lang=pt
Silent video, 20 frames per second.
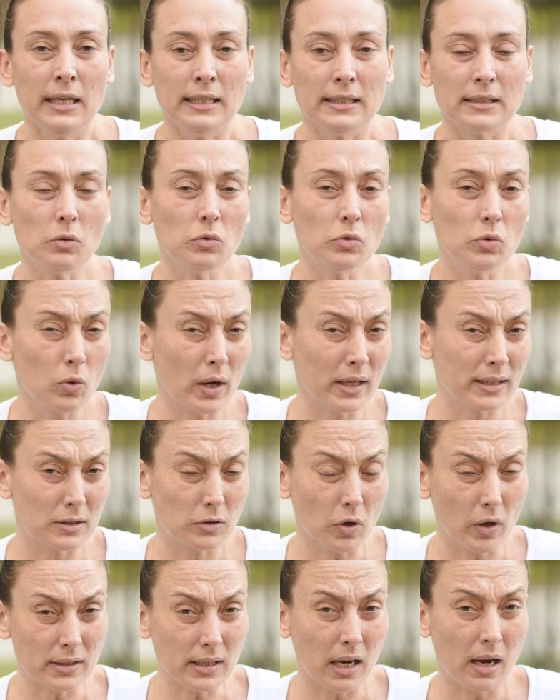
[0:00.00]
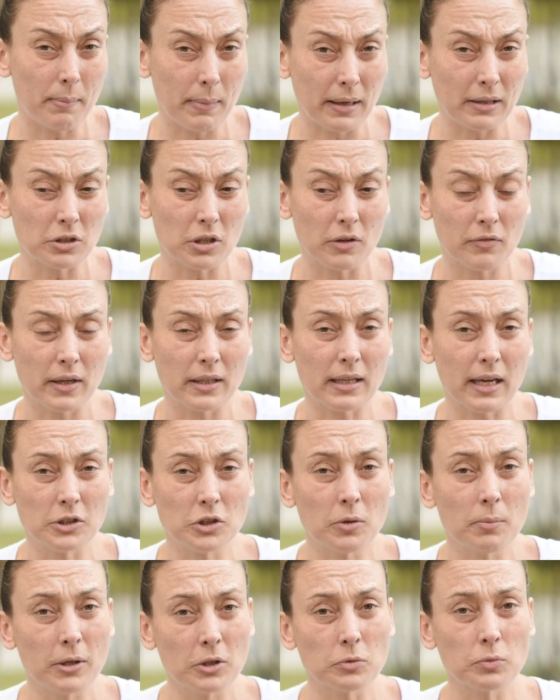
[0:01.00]
São duas, dois elementos, na
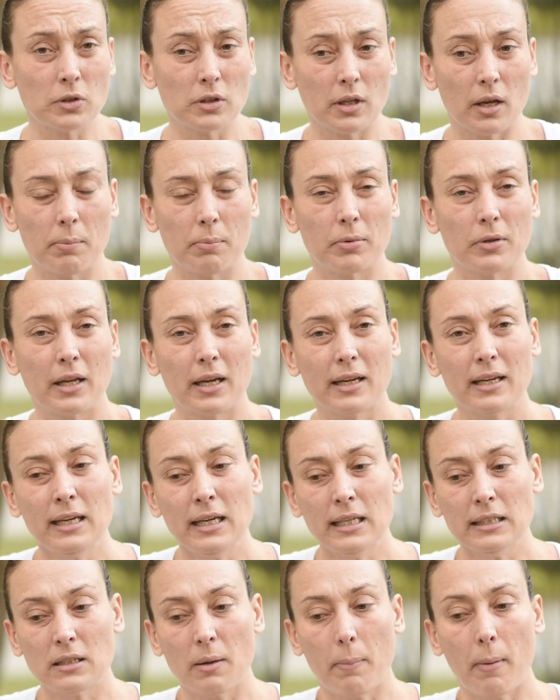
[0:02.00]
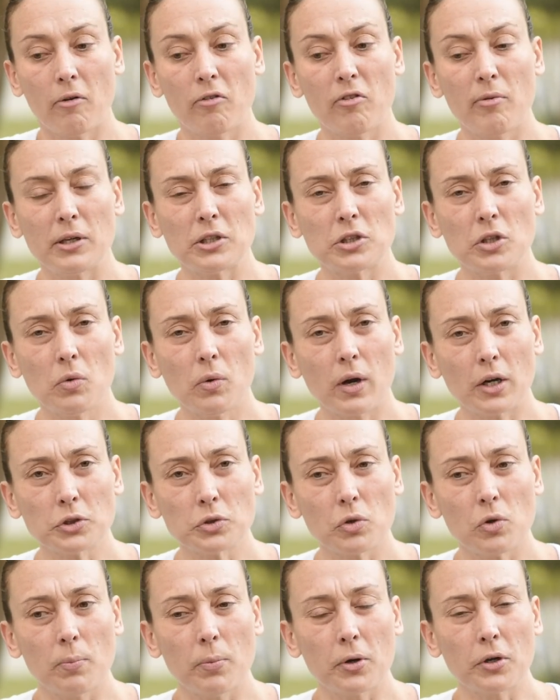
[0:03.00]
verdade, ao mesmo tempo, né? Você provavelmente tem um
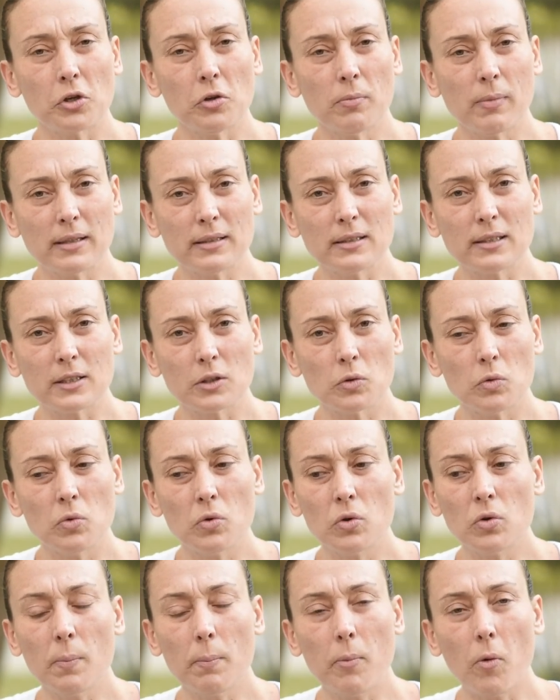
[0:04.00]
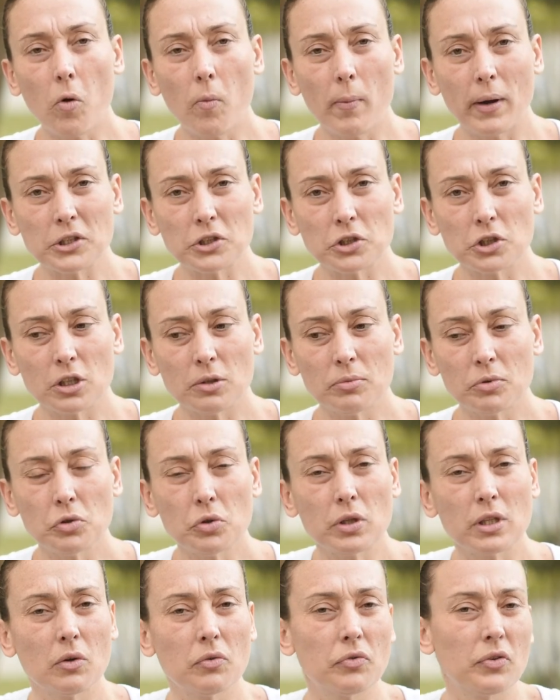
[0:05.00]
cachorro um pouquinho mais inseguro, um pouco mais
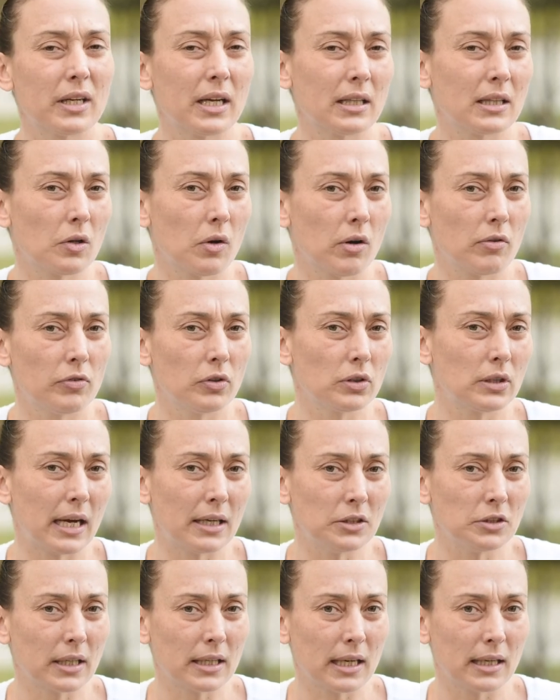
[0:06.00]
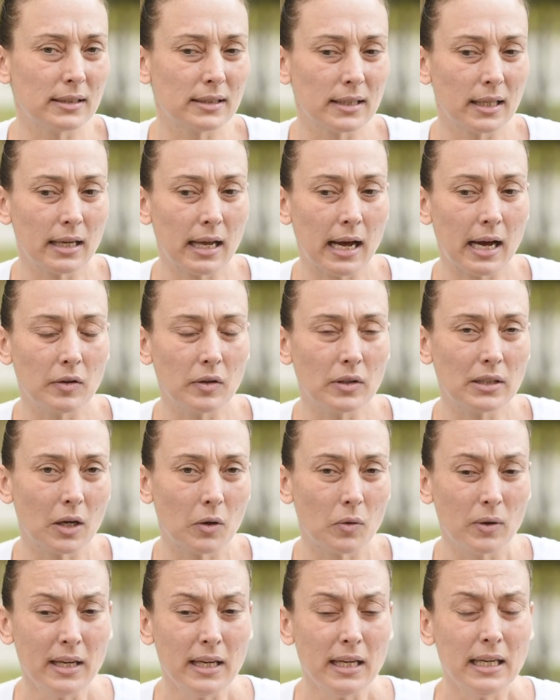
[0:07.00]
tímido, que não fica tão à vontade naquele cenário.
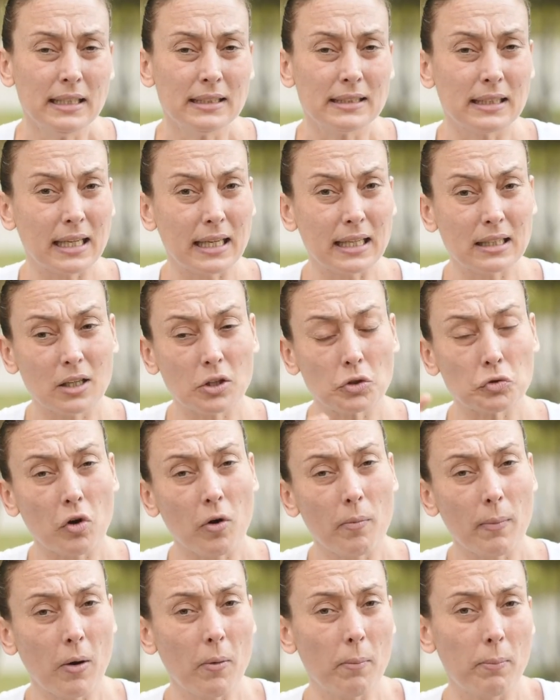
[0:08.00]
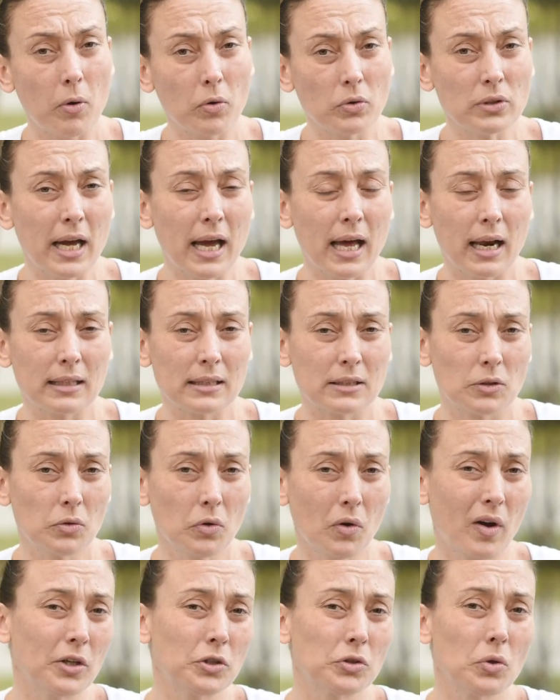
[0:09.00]
Então, você tem que transformar um pouco da relação
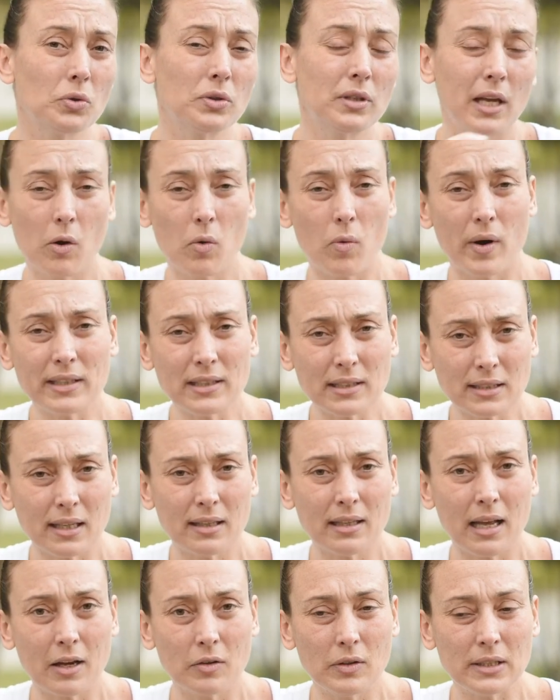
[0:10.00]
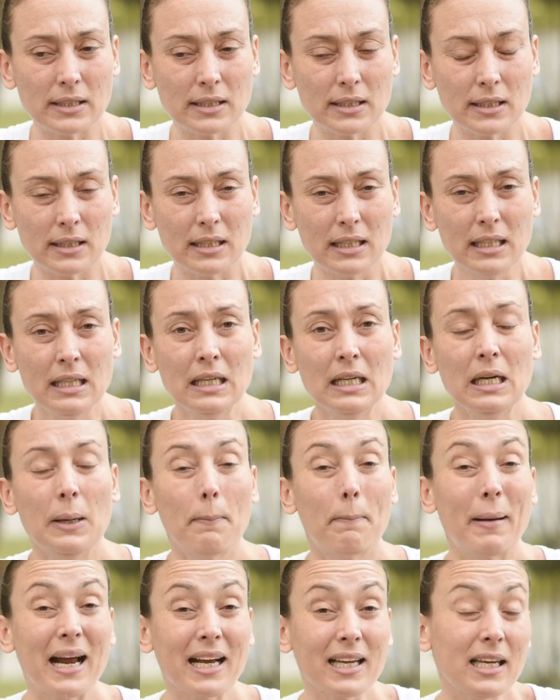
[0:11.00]
que o cachorro tem com esse cenário em si,
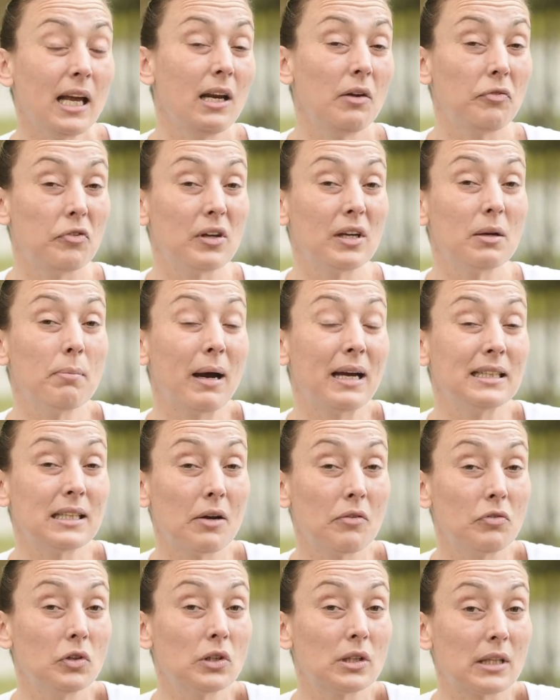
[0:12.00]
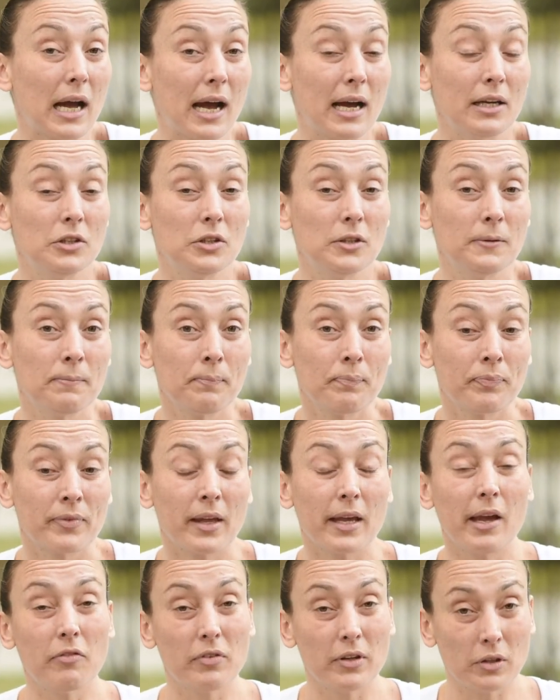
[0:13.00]
para que ele fique mais à vontade
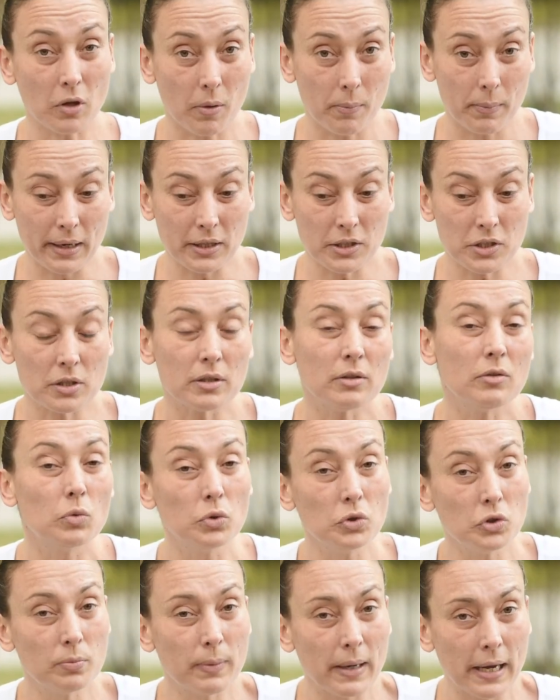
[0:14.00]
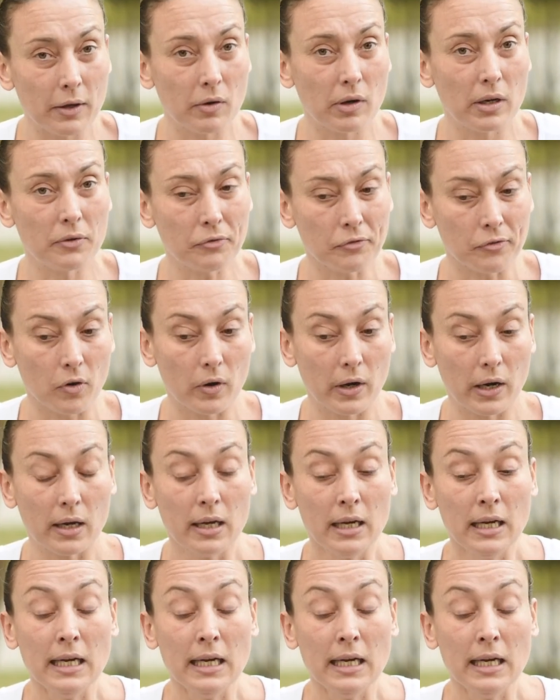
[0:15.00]
e, eventualmente, use o banheiro ali fora.